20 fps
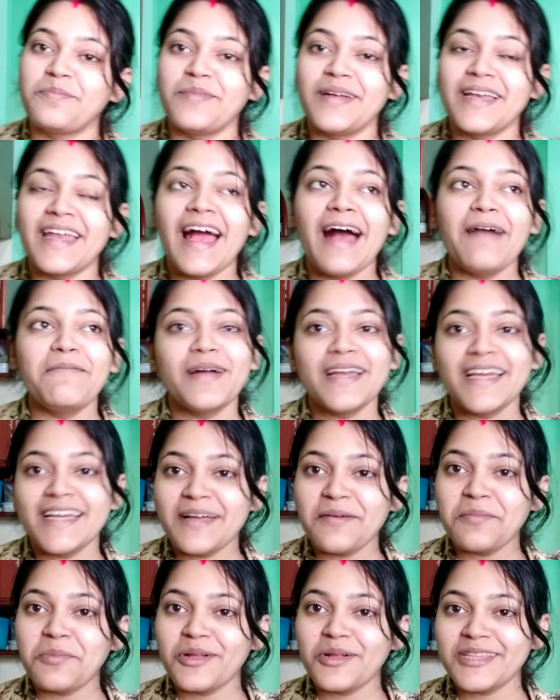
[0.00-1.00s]
মানে আমার
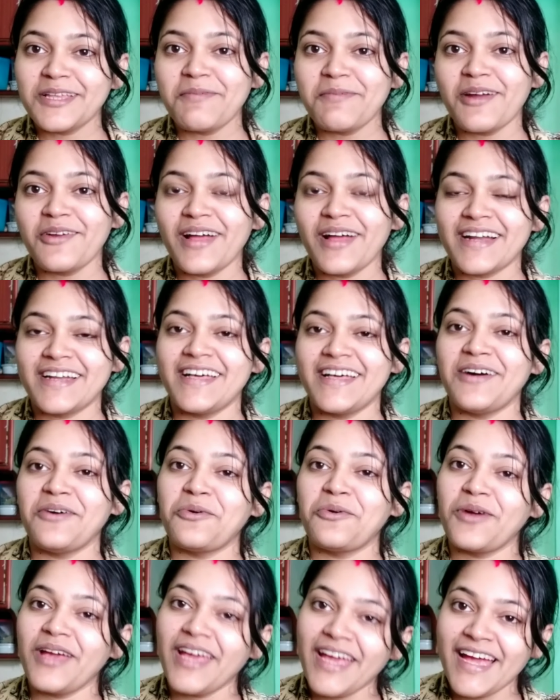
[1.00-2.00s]
এটা বলতে পারো একটা
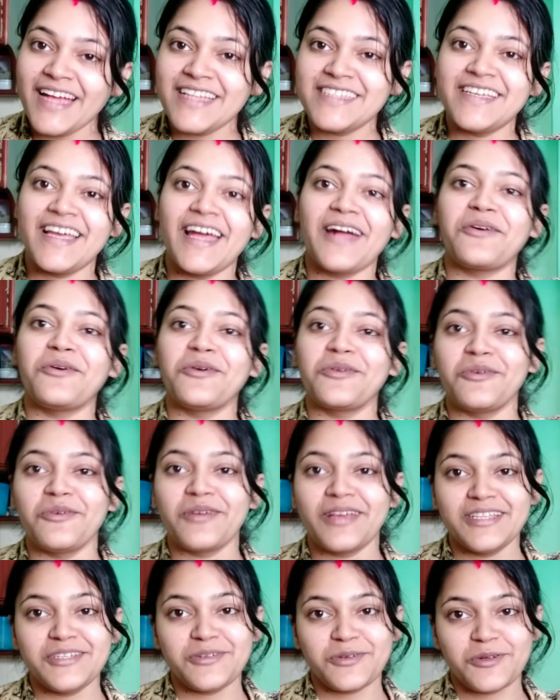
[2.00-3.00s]
হয়ে গেছে এখনো
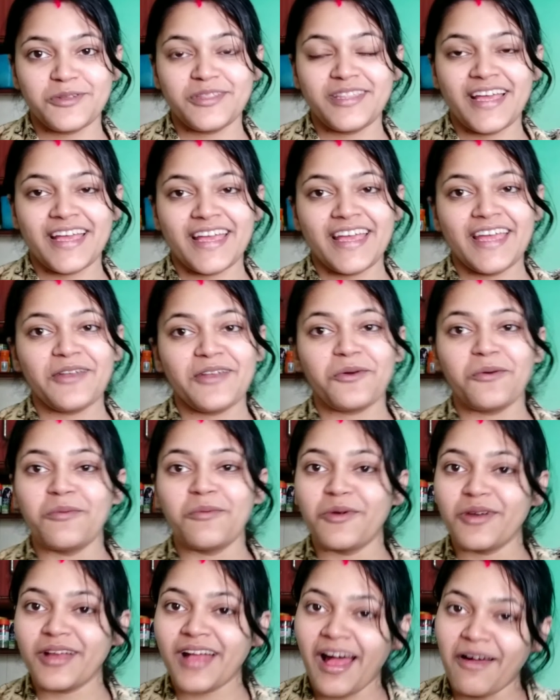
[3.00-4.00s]
ছোট থেকে এরকম
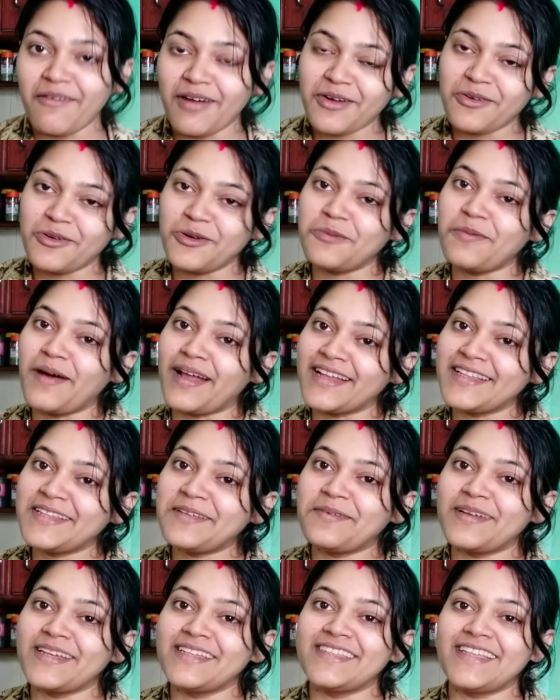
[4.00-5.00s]
ওর খাওয়া গুলো বানাতে
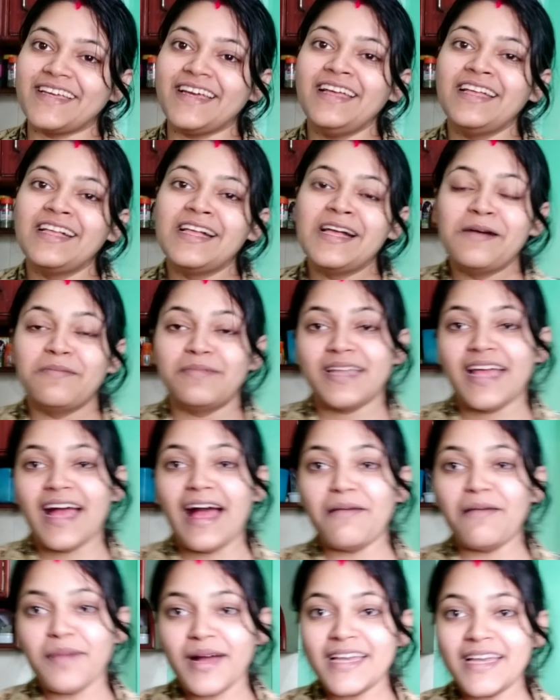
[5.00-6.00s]
বানাতে মানে
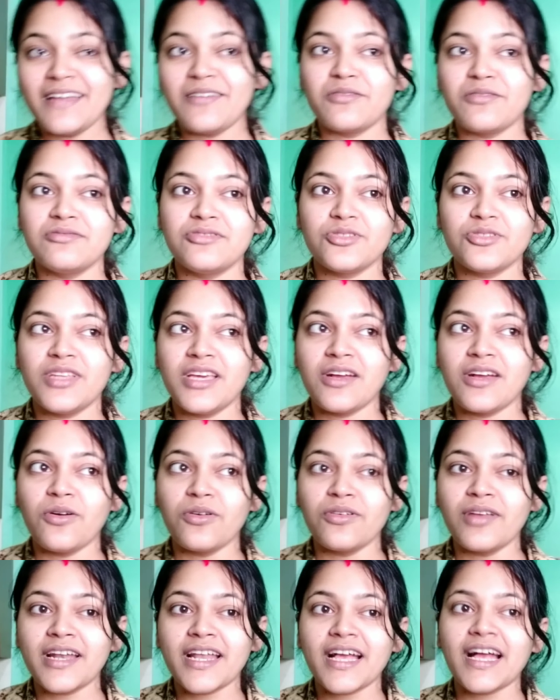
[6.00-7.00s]
আমার যদি
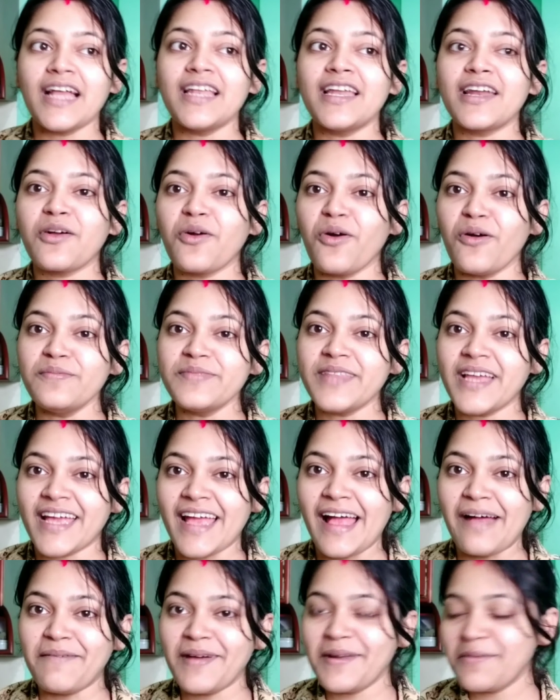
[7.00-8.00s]
কোনো একটা কালার কম
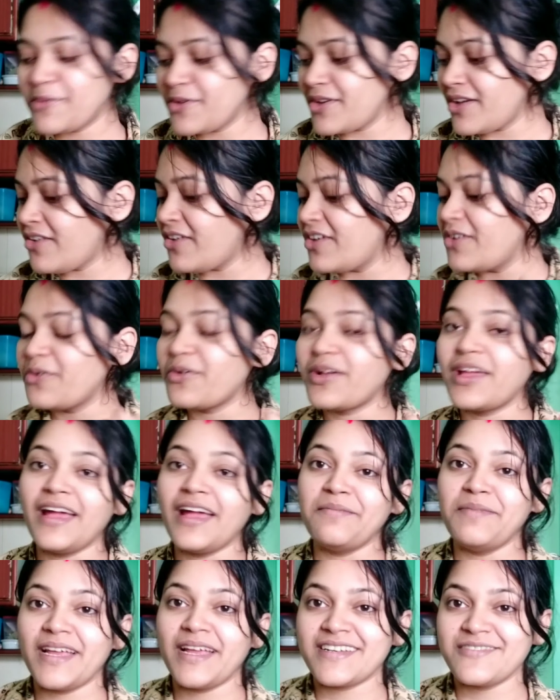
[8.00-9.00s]
থাকে আমার মনে হয় ওকে
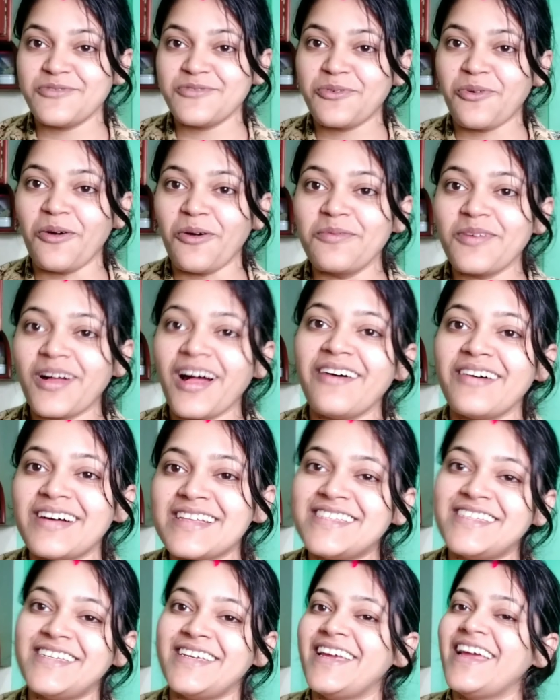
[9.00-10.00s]
আমি একটু কম
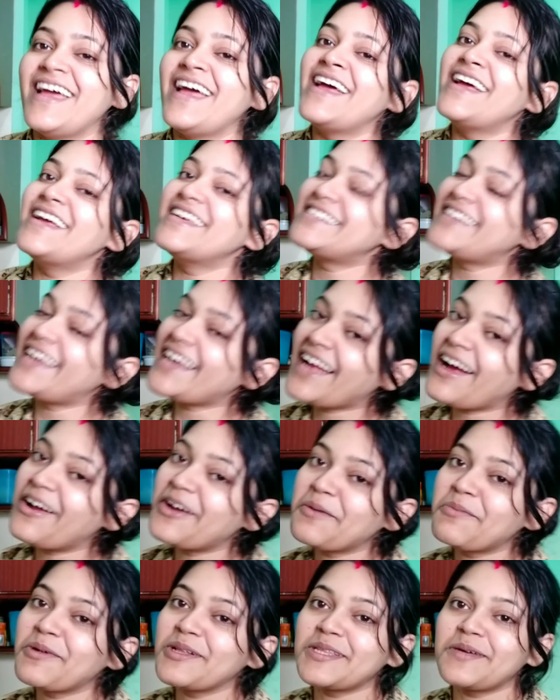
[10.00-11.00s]
খাওয়াচ্ছি সেই
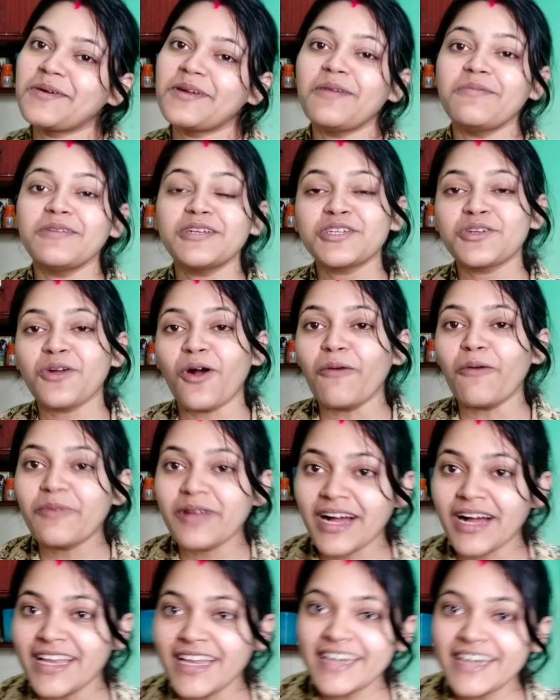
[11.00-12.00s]
কারণে বলতে পারো আমি সব
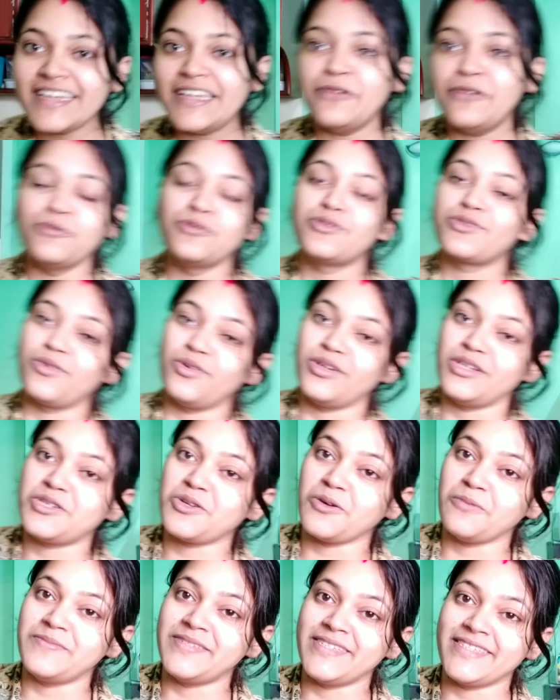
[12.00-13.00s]
কালার ইউজ করি
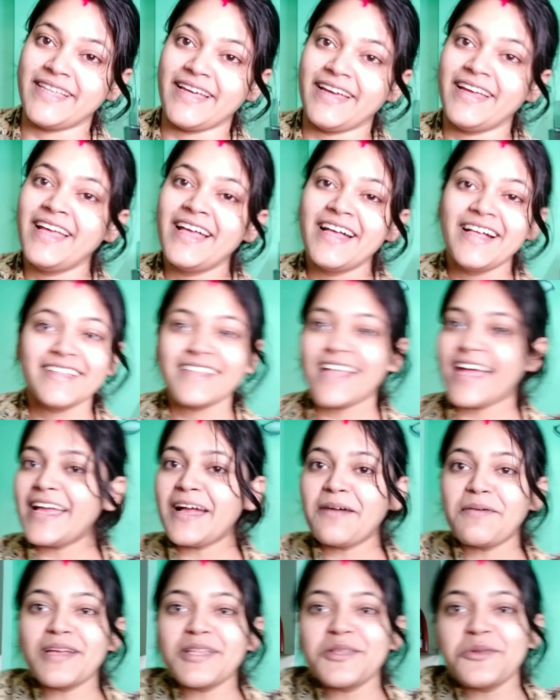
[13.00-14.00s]
সবজিতে তাই
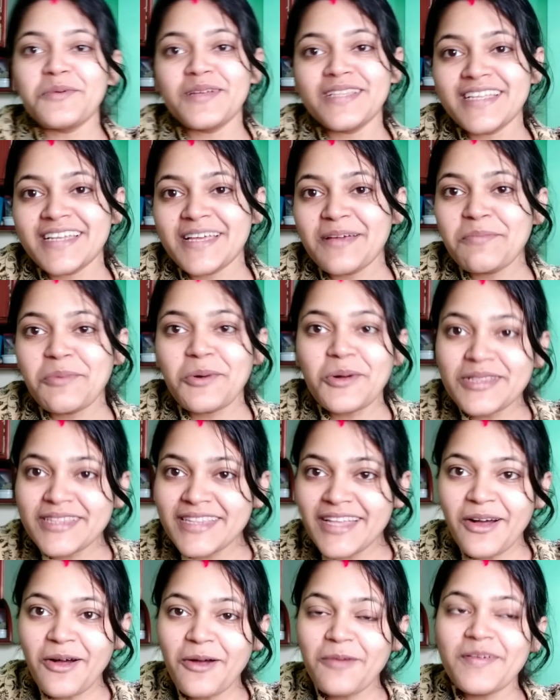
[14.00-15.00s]
আমাকে তোমাদেরকে
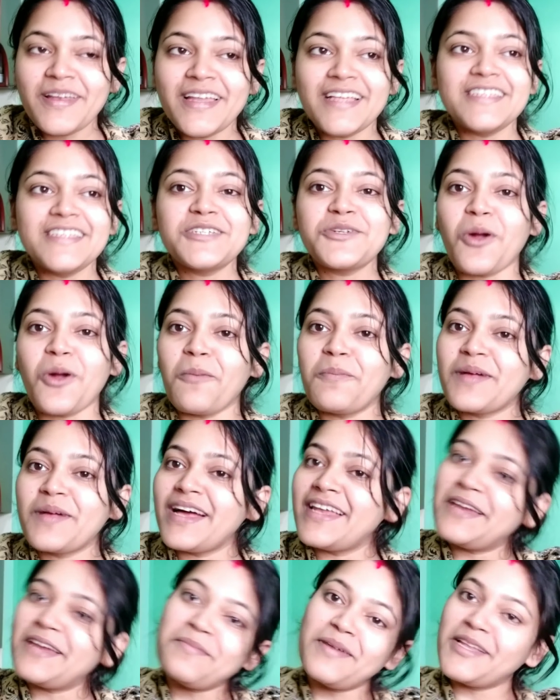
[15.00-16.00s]
বলতে হবে না যে সব
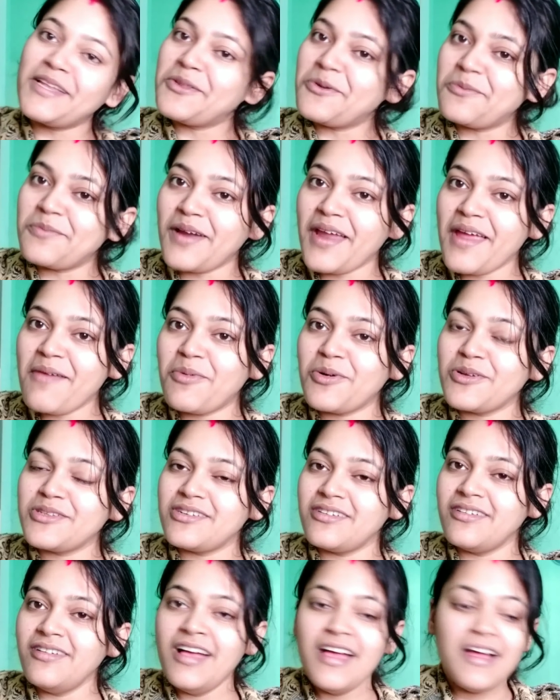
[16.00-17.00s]
কালার মানে তোমরাই
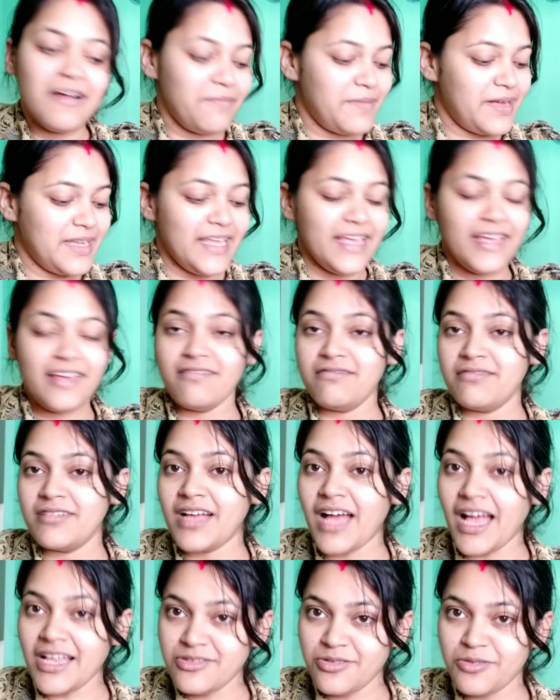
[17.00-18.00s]
বোঝো মানে
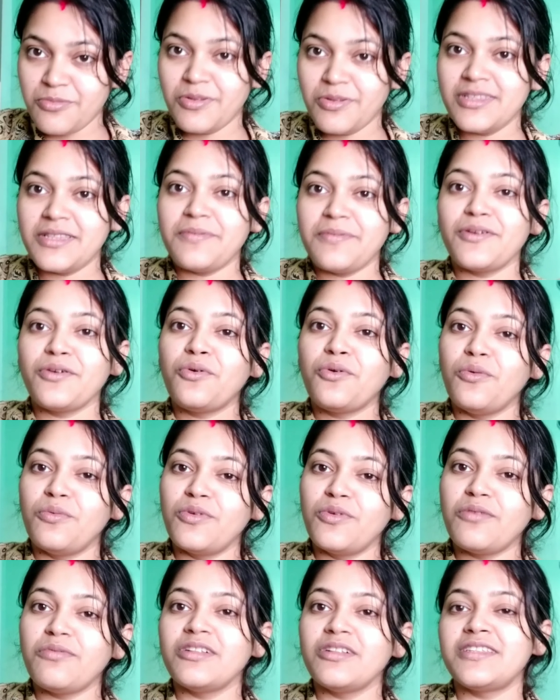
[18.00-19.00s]
গাজর বলতে পারো
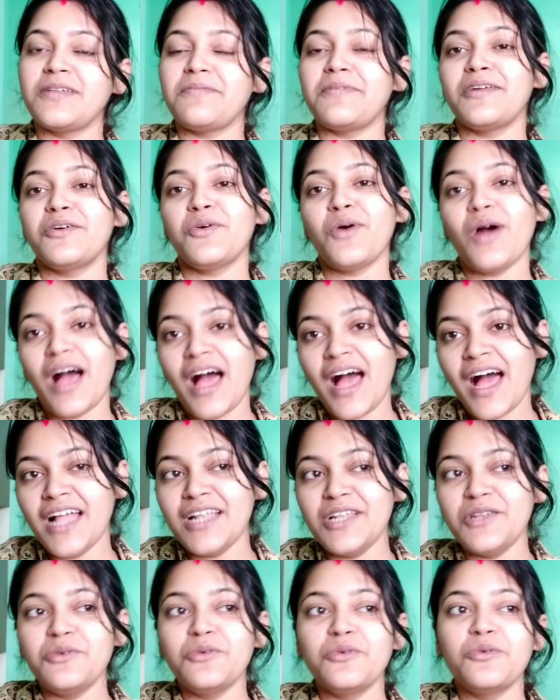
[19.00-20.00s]
কুমড়ো বলতে পারো
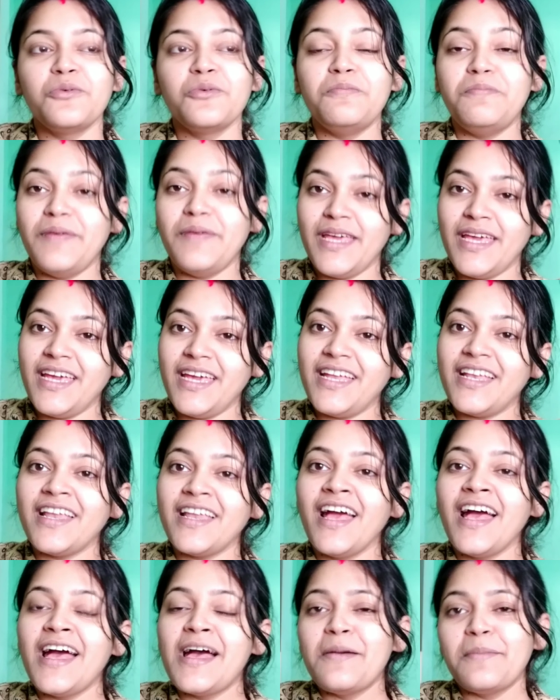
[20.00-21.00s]
আলু বিন
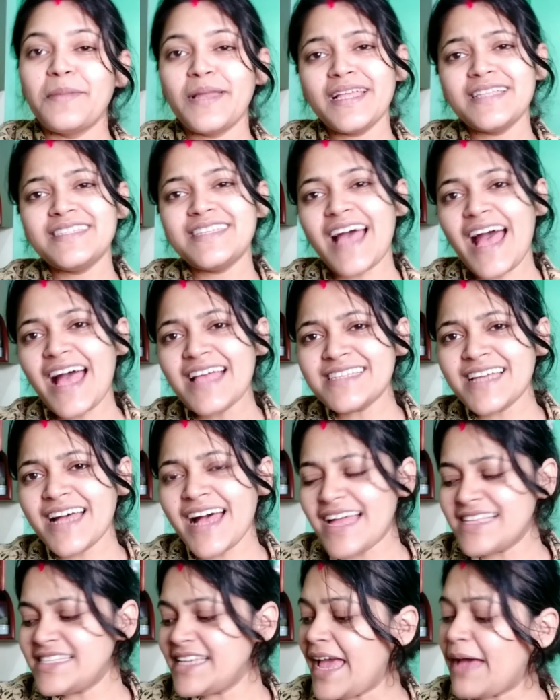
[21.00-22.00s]
মানে যা যা
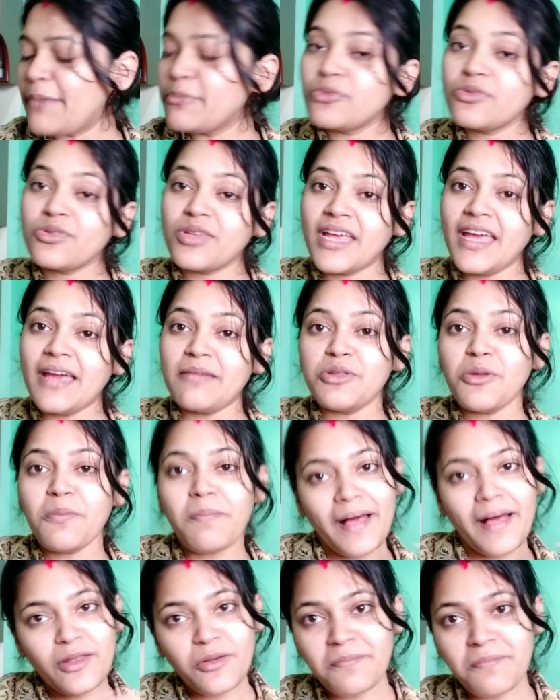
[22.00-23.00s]
আছে এমনকি আমি তো
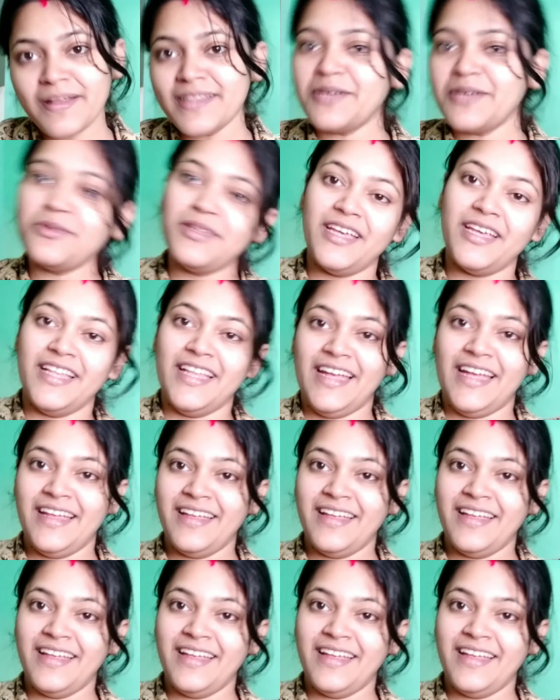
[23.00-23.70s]
পালং পাতাও দিই